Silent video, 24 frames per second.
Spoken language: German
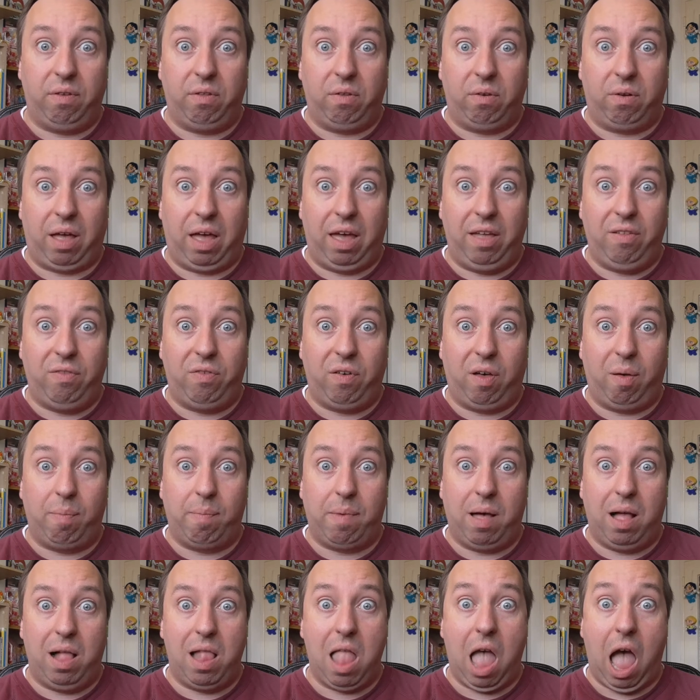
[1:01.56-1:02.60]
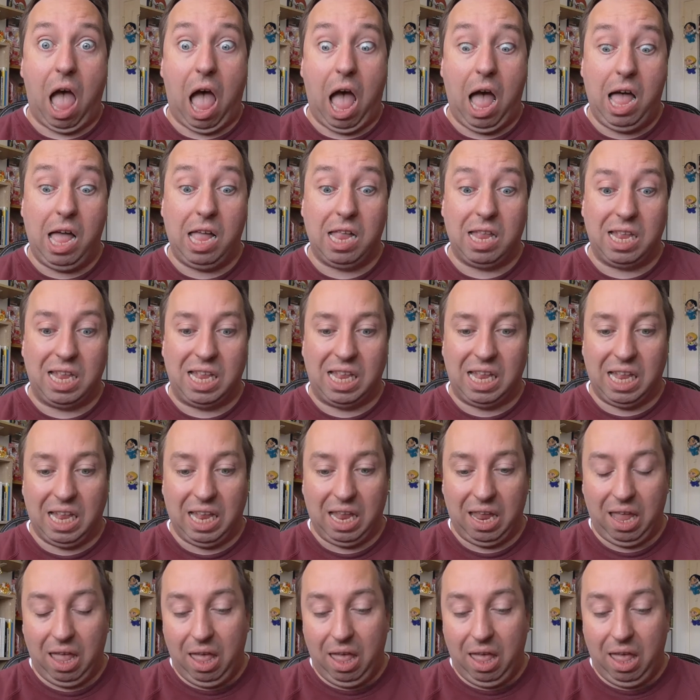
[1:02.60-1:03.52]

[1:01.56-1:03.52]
wir doch einfach mal an.